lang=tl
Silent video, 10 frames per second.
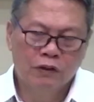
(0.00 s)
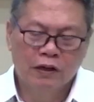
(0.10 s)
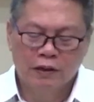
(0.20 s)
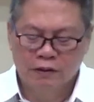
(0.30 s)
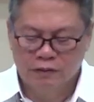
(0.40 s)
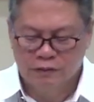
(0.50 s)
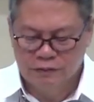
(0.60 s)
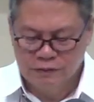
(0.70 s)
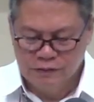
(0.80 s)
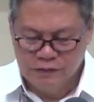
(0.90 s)
yan.
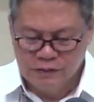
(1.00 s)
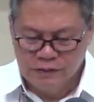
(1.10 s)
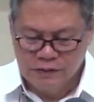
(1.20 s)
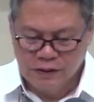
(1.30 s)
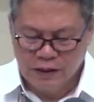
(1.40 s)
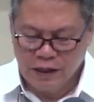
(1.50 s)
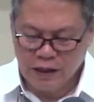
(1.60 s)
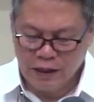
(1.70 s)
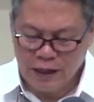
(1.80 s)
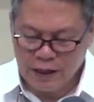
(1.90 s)
Kaya
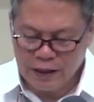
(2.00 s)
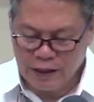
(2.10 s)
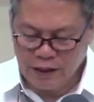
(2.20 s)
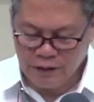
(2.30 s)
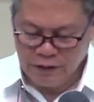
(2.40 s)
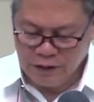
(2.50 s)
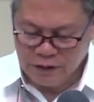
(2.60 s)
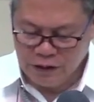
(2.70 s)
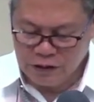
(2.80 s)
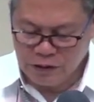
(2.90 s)
kailangan ng
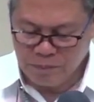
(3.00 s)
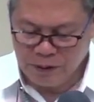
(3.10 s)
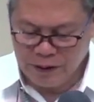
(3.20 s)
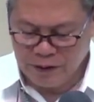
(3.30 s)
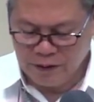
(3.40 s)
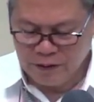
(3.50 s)
discipline,